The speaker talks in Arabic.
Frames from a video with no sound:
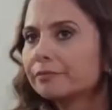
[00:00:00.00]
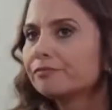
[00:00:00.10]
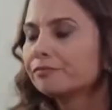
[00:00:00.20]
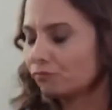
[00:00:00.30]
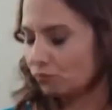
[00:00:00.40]

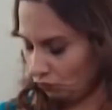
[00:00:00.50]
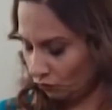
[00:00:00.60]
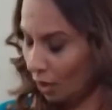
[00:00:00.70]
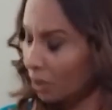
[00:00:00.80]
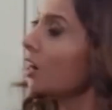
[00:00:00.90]
امم
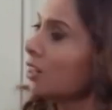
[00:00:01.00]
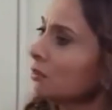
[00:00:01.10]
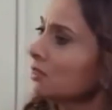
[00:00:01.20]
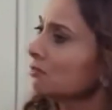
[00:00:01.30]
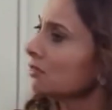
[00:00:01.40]
بس
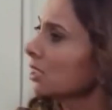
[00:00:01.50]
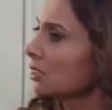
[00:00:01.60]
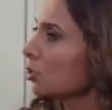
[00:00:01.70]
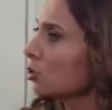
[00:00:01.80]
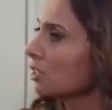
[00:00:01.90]
كأنه
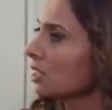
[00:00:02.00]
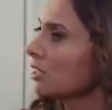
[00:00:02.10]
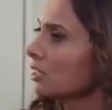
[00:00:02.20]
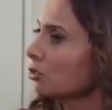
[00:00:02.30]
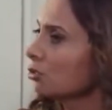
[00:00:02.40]
عمران بيك
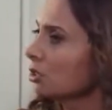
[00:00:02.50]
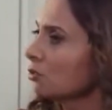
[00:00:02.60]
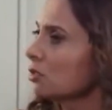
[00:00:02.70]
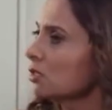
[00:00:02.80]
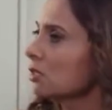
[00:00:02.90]
مهتم فيها
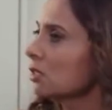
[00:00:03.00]
كتير